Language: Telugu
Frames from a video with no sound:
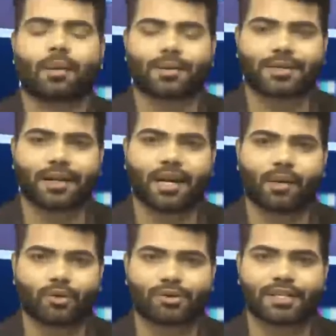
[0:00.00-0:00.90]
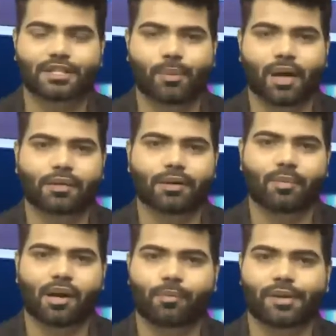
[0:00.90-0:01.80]
నమస్తే ఏం న్యూస్కి
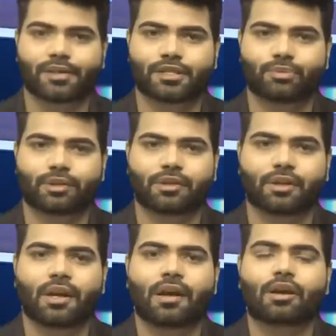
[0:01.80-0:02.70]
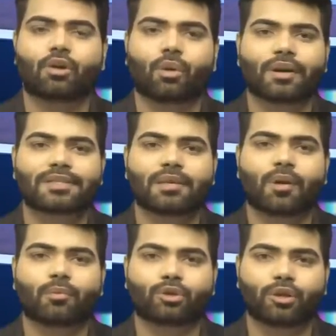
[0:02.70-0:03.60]
స్వాగతం నా పేరు యశ్వంత్
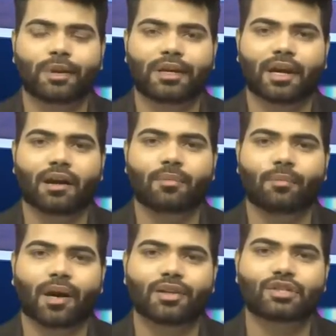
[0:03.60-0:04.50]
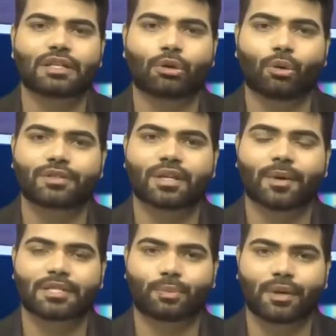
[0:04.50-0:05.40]
కోనసీమ ముద్దుబిడ్డ మాజీ
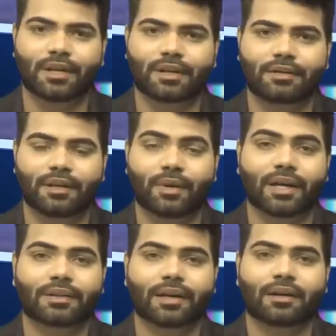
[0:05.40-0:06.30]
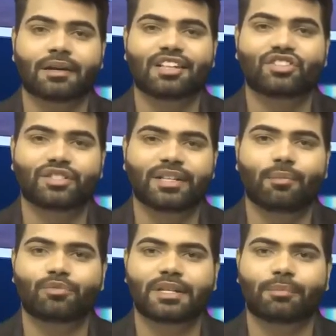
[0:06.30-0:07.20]
లోక్సభ స్పీకర్ దివంగత
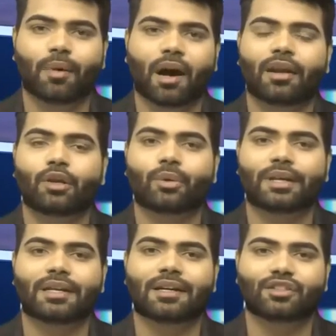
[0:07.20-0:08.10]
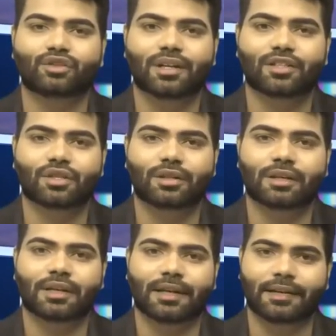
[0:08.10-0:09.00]
జీఎంజీ బాలయోగి
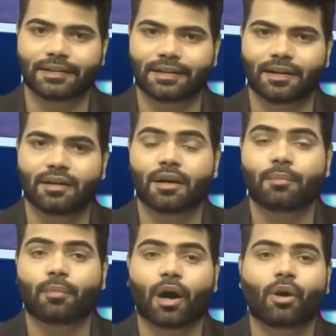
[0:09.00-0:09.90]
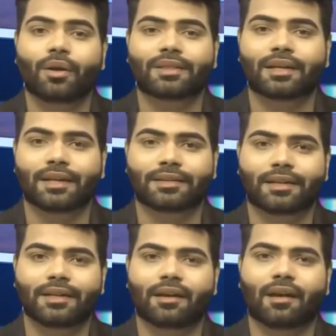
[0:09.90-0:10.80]
అంచెలంచెలుగా ఎదిగిన మహోన్నత
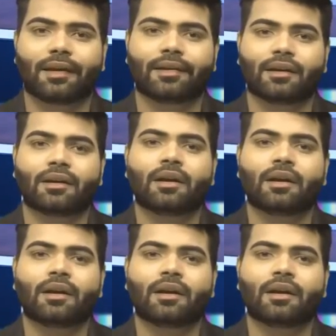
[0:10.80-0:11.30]
నేతని ఆయన